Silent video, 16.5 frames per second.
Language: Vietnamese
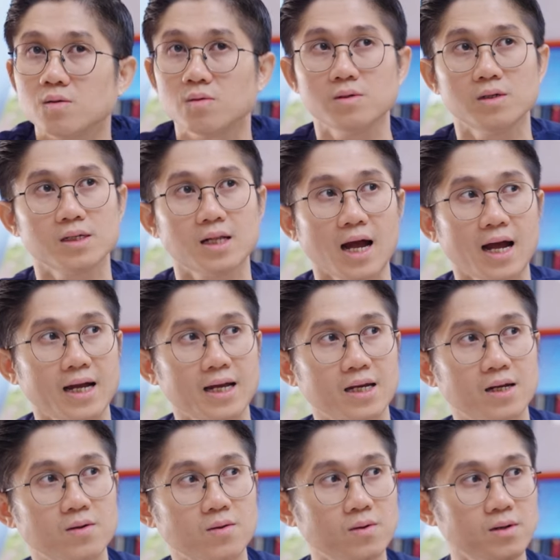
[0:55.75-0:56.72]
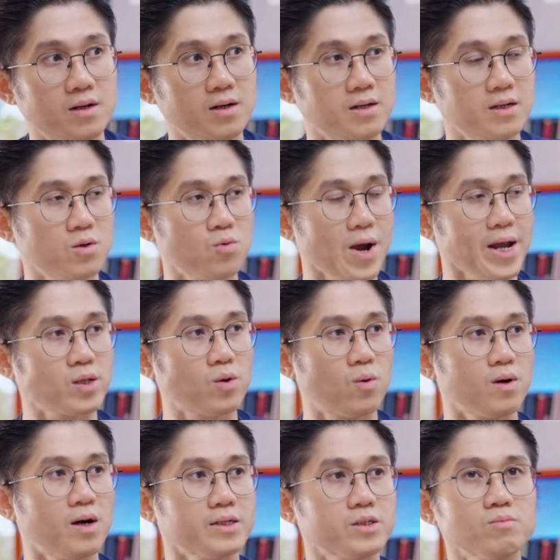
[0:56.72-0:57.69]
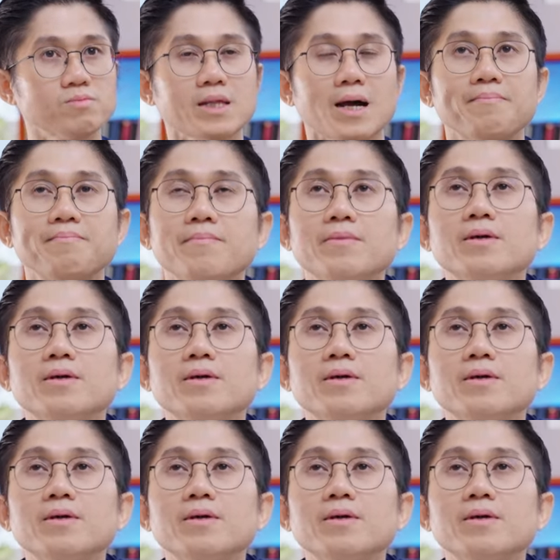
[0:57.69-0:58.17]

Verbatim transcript: của người thầy, của người quen thuộc ở trung tâm,